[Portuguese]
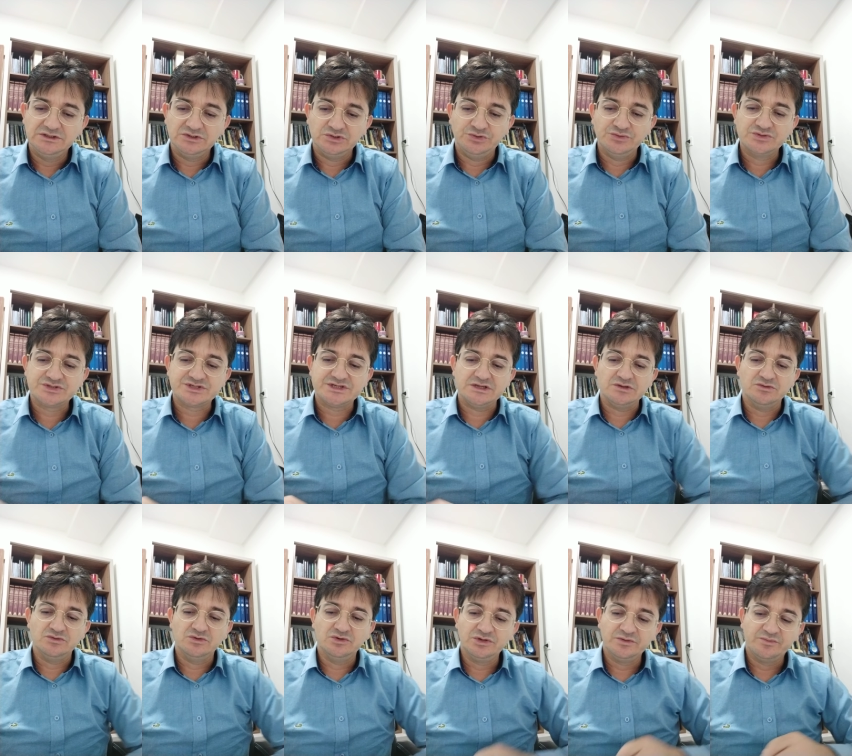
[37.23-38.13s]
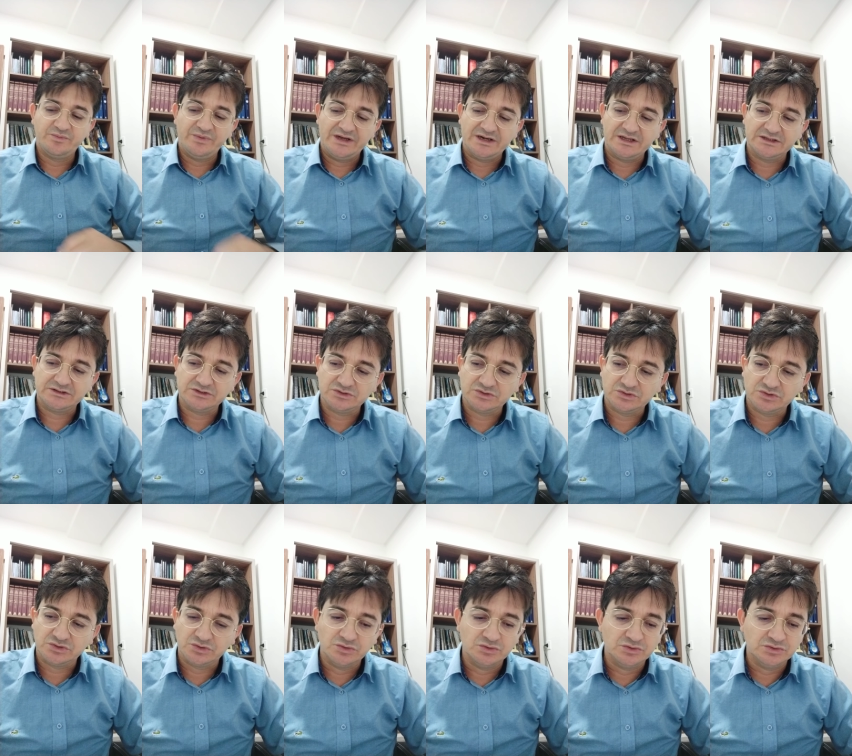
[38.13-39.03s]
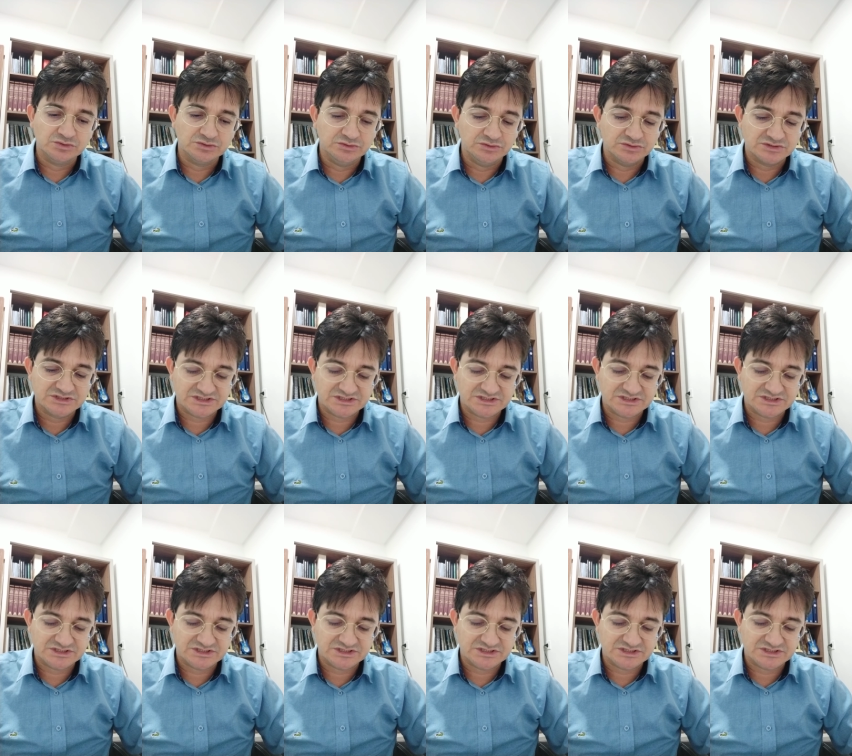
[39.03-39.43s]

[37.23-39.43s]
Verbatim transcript: do Senhor para todo